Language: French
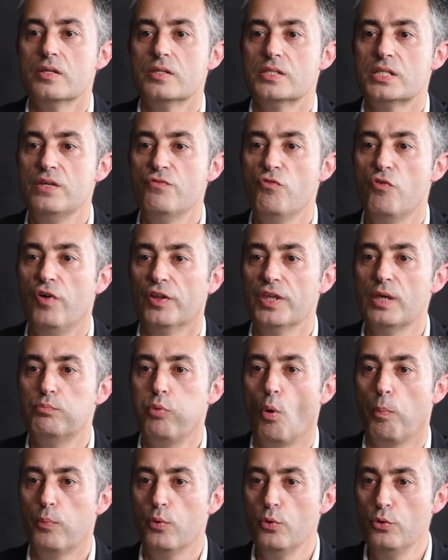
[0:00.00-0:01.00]
Si vous vendez
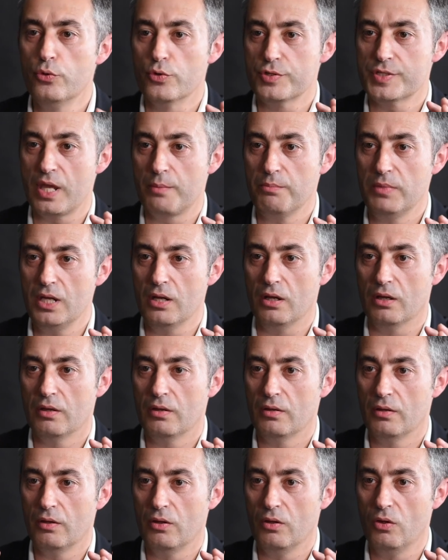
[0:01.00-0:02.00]
pour plus de 5000
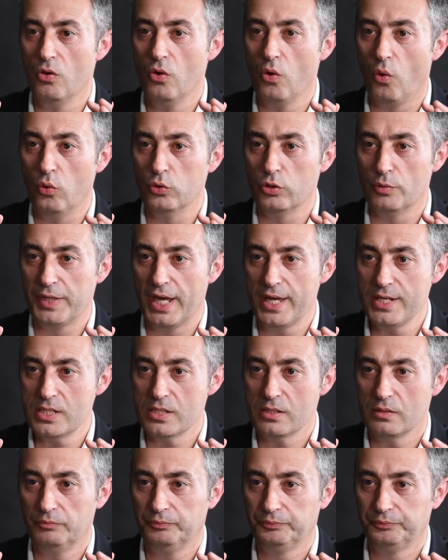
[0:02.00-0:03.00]
euros de
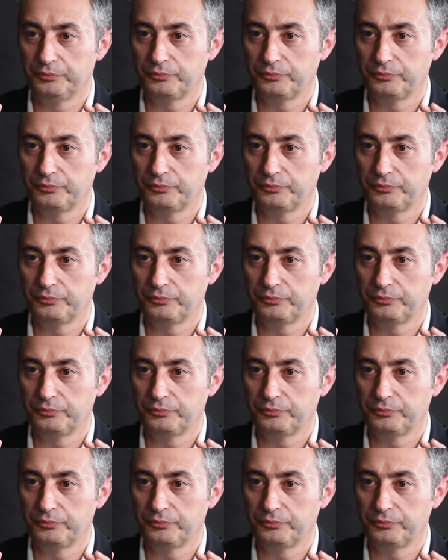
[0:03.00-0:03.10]
pièces,